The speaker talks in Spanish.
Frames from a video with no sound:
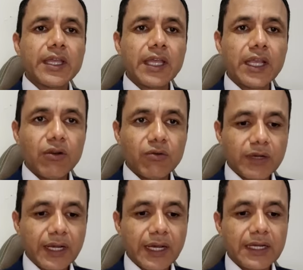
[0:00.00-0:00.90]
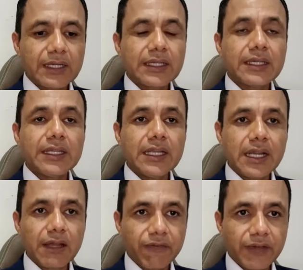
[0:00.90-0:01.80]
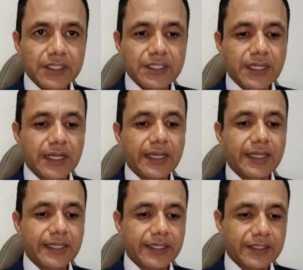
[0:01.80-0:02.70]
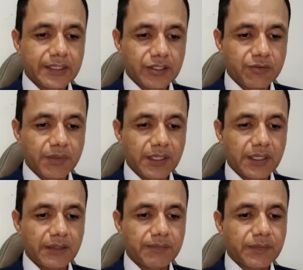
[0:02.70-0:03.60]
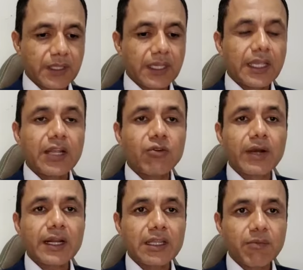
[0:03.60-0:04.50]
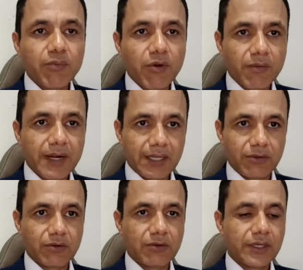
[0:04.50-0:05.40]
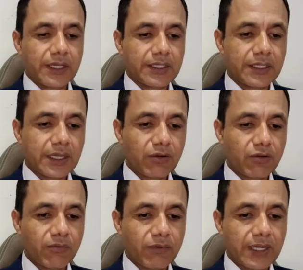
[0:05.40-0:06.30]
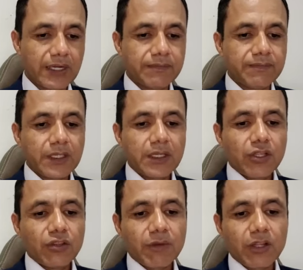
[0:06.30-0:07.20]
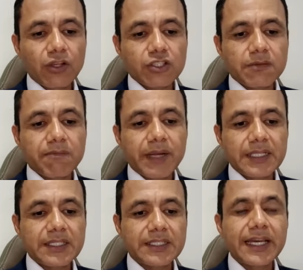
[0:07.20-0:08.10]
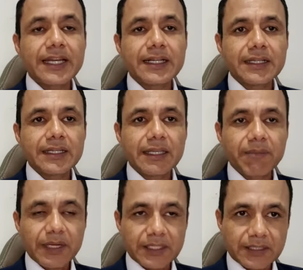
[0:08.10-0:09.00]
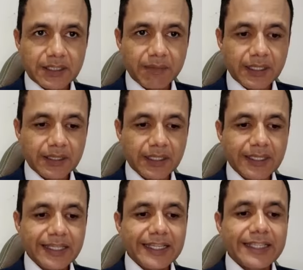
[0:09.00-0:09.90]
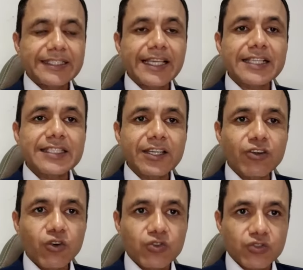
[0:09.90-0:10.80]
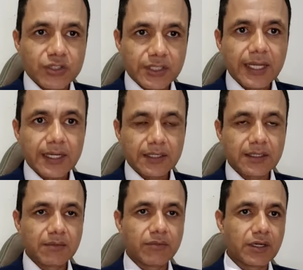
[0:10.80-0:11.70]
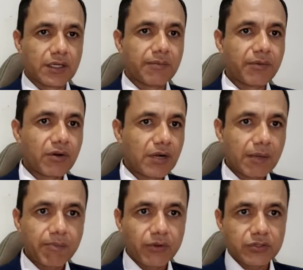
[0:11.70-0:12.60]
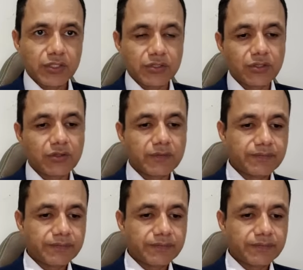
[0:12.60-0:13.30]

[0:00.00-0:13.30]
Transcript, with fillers: el lugar y la fecha en que se expide, el lugar del poblado, el o comunal. Número dos, precisar que precisamente se hace constar, por ejemplo, la posesión